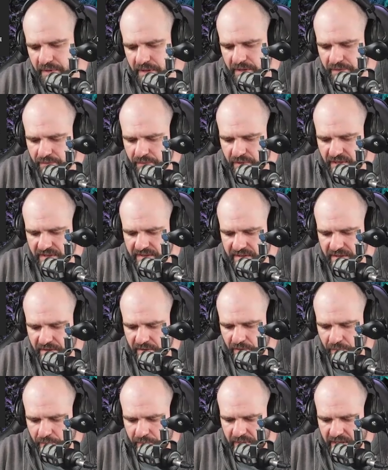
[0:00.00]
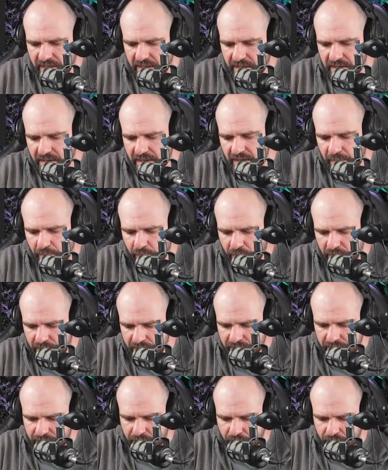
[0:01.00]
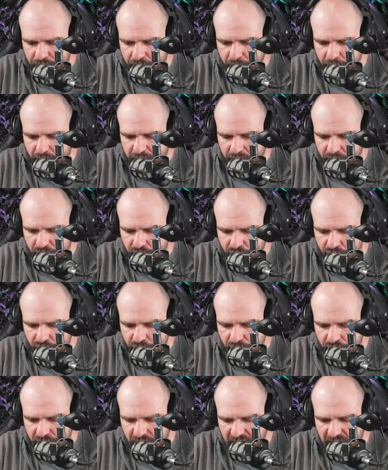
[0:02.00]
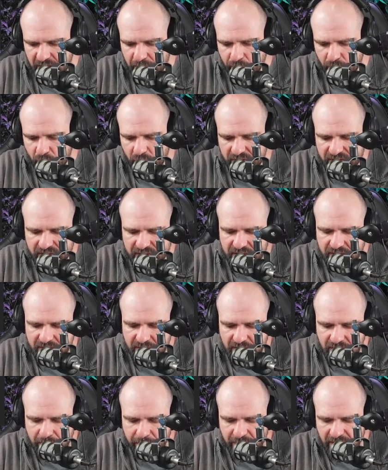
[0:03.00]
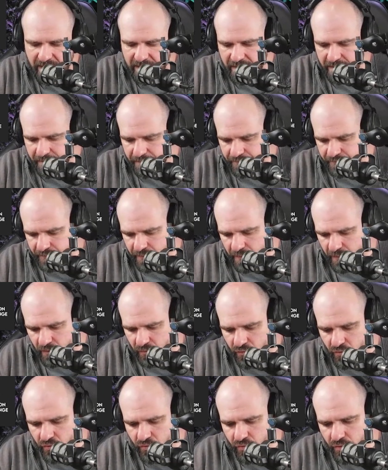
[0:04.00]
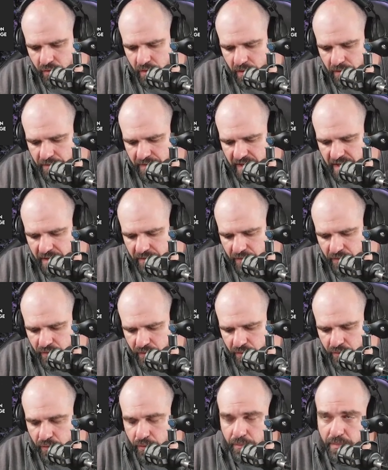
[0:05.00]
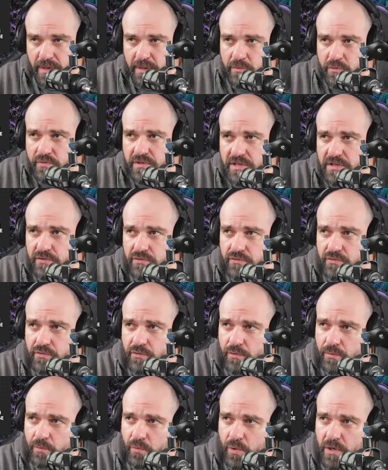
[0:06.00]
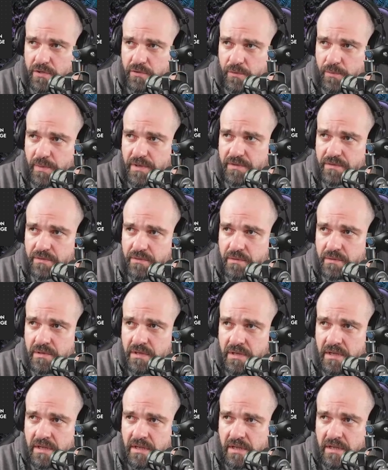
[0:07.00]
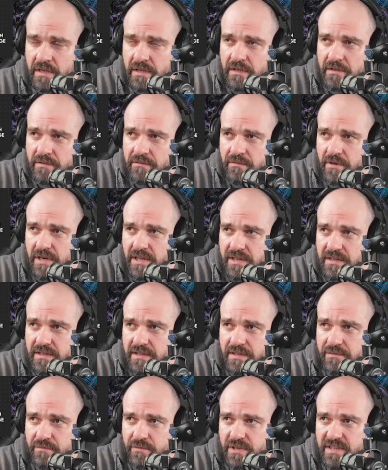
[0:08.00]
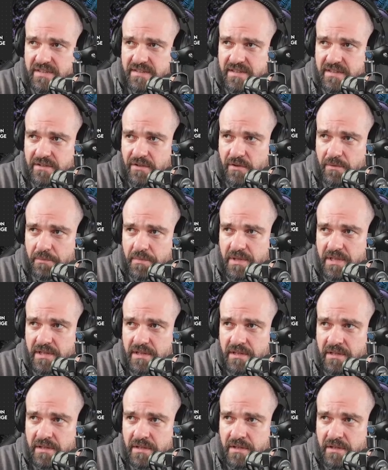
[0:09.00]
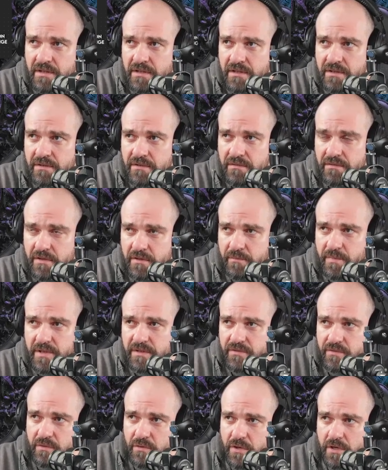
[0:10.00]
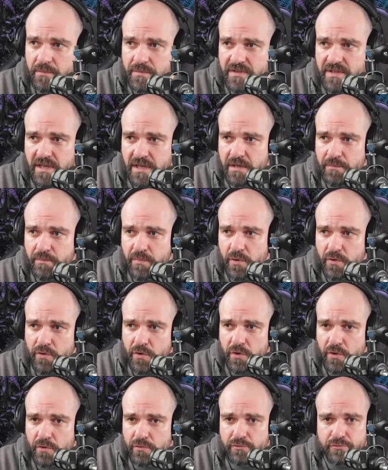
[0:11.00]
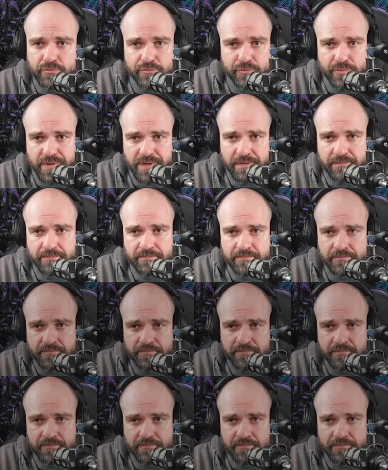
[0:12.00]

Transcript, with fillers: et vous laissez tremper la pointe de votre pinceau jusqu'à la moitié de la bague. Toujours faire attention de ne pas monter jusqu'au bois du pinceau. Voilà, et vous laissez tremper votre pinceau comme ça pendant une nuit.